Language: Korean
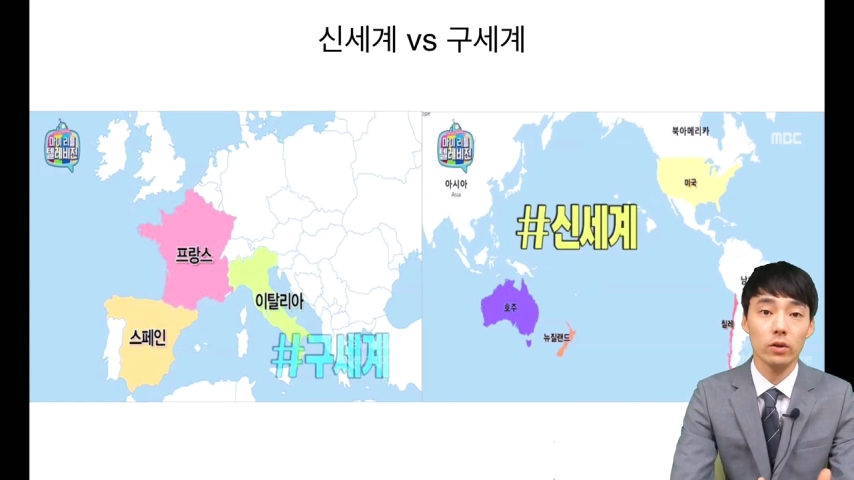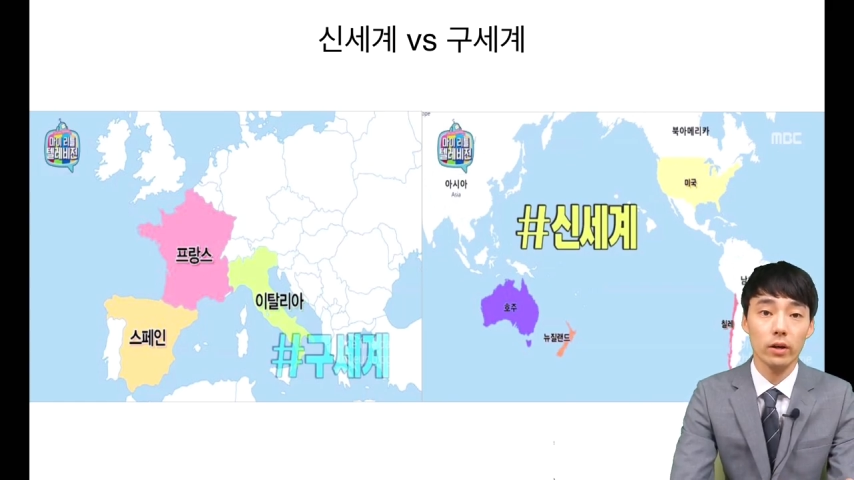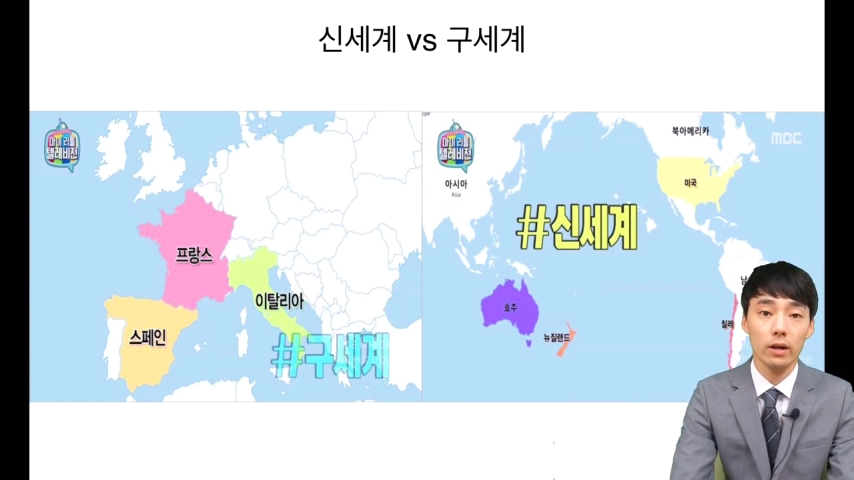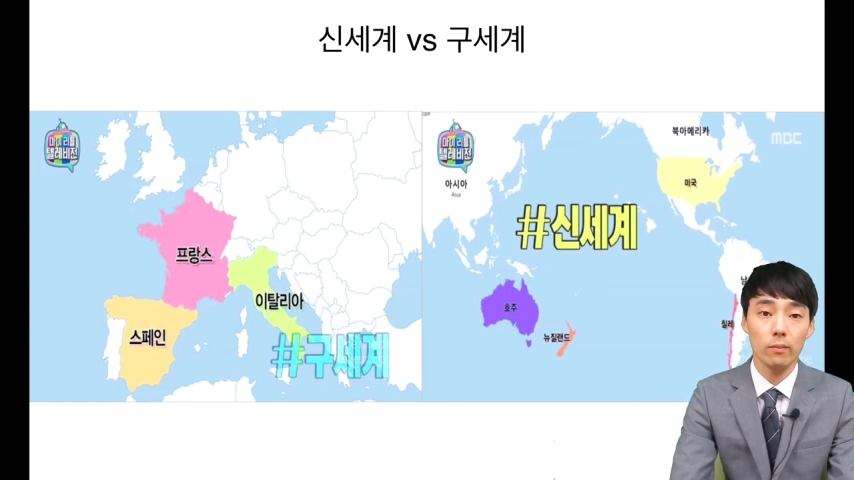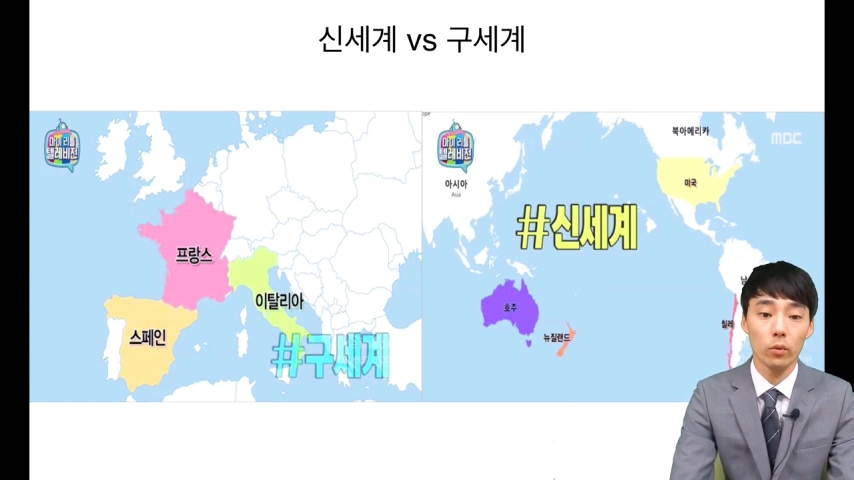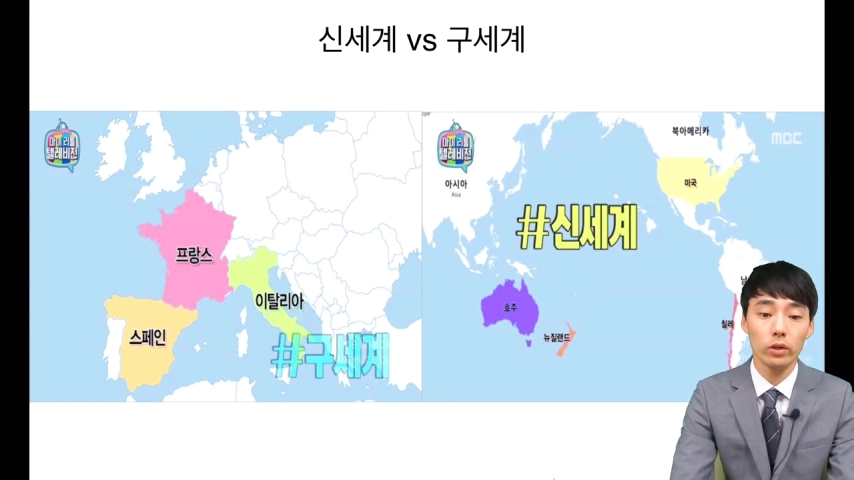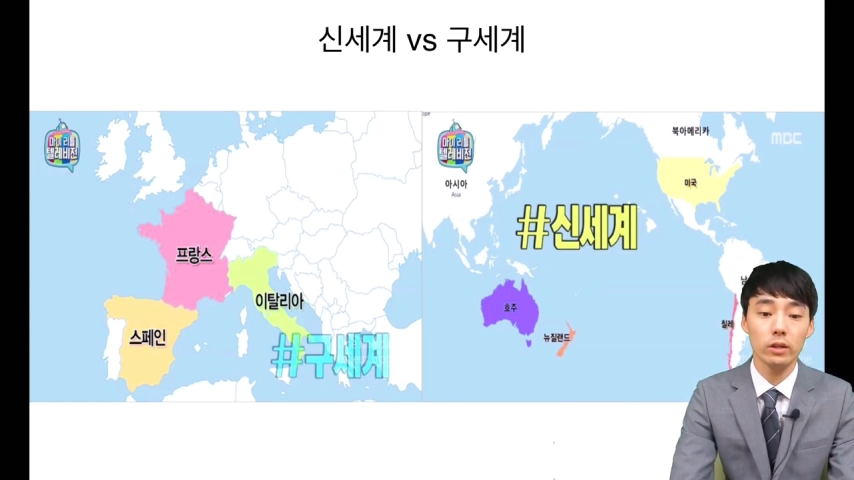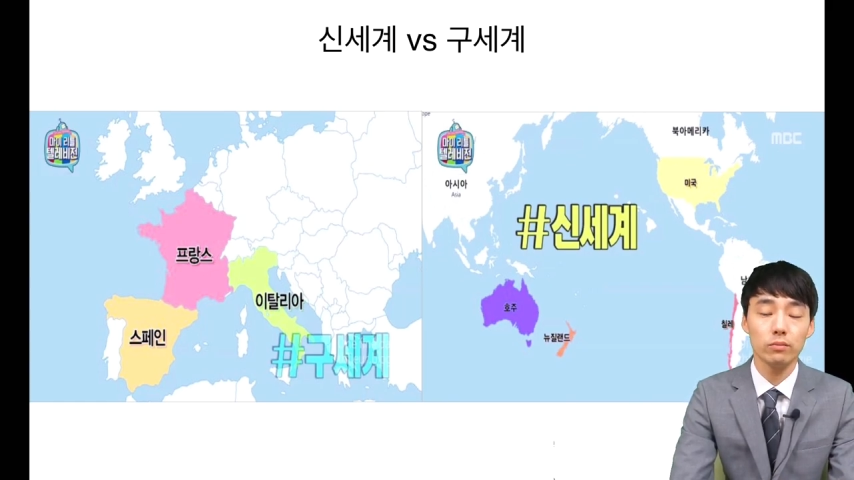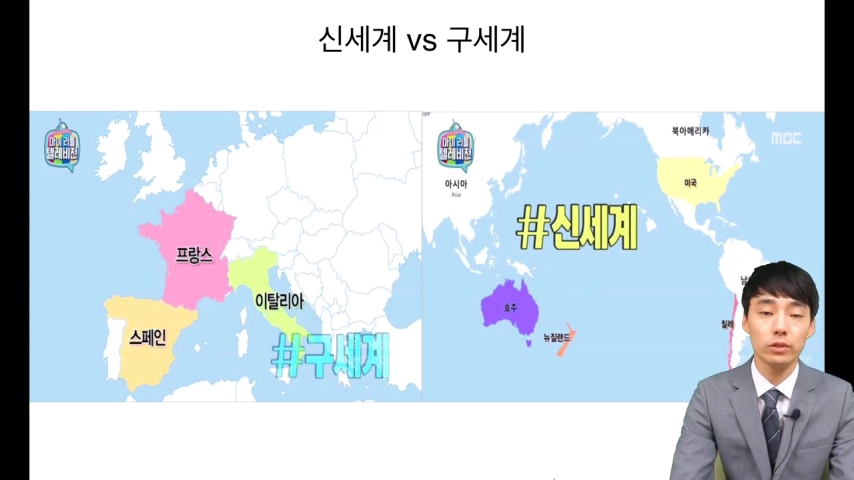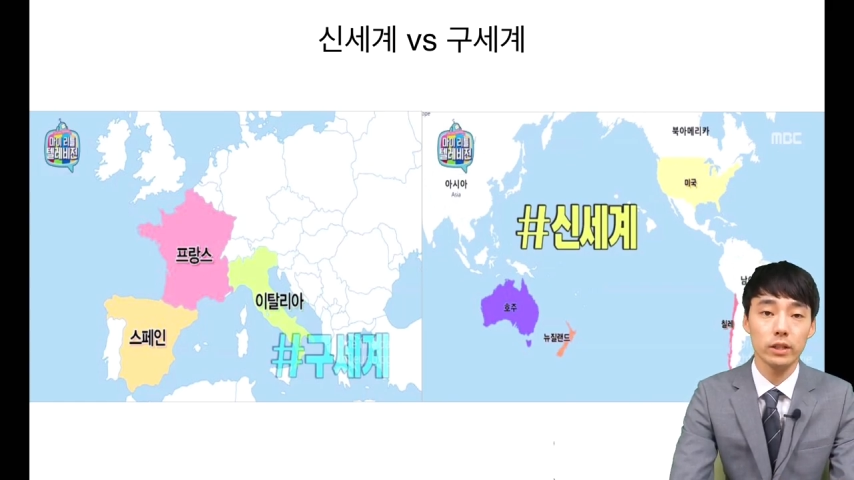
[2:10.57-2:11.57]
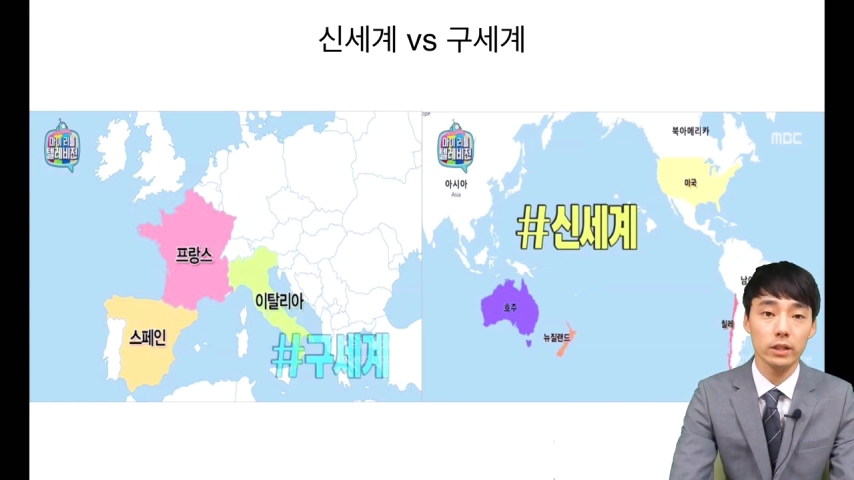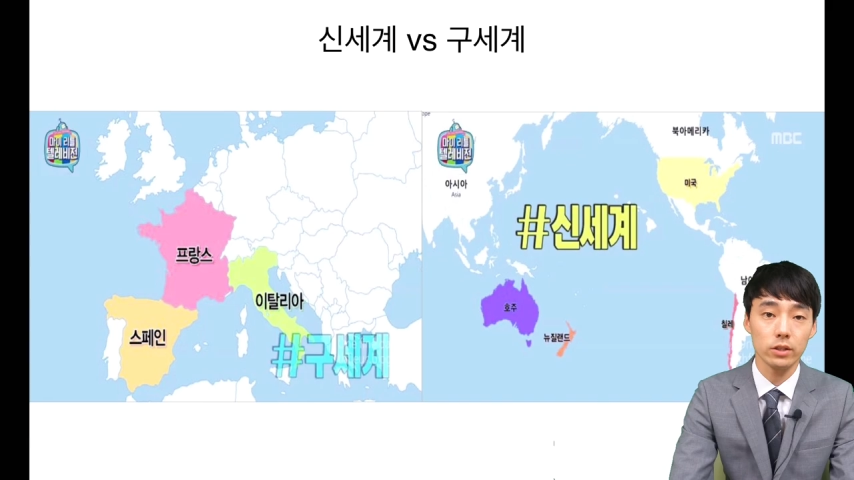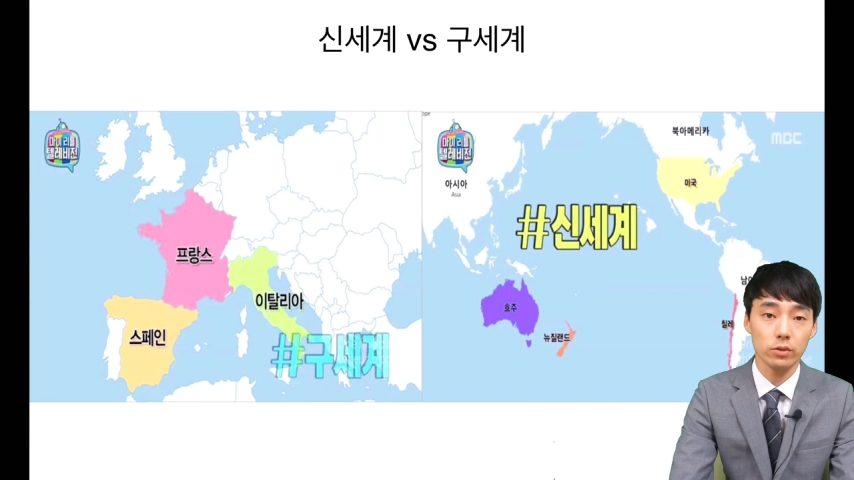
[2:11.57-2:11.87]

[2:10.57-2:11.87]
저희가 모르는 분이 계실